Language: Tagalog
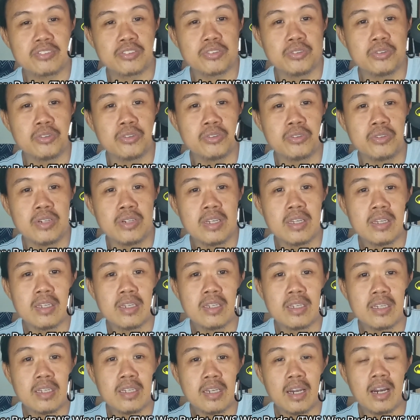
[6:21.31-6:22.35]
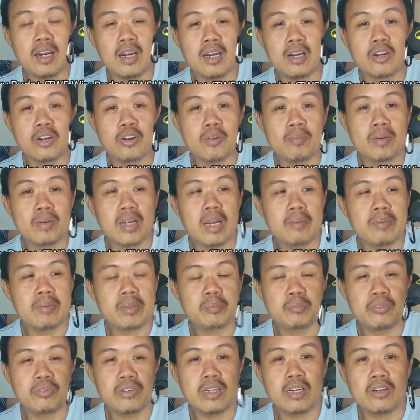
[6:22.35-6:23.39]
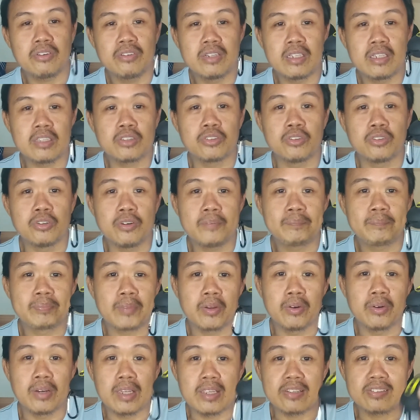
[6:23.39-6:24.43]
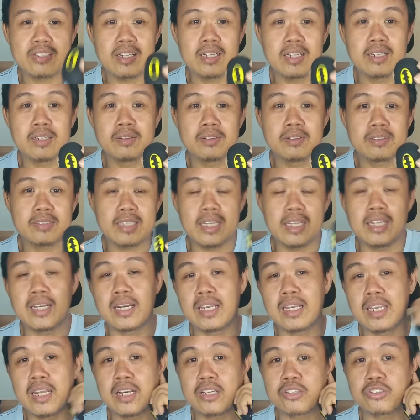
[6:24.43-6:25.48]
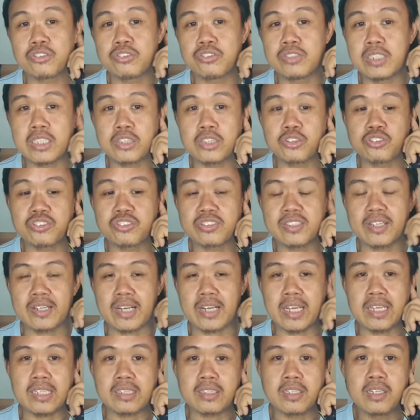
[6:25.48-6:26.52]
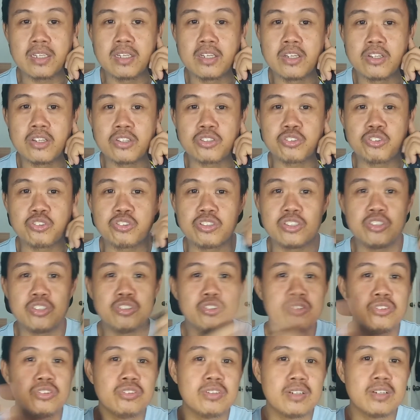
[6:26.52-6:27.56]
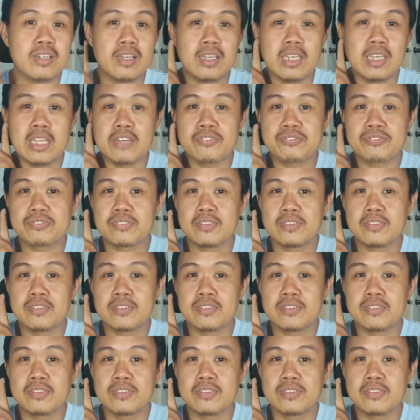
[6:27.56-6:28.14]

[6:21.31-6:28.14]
So, uh, gumagamit po ako nito isang tenga lang. So, dito sa right. So, yung left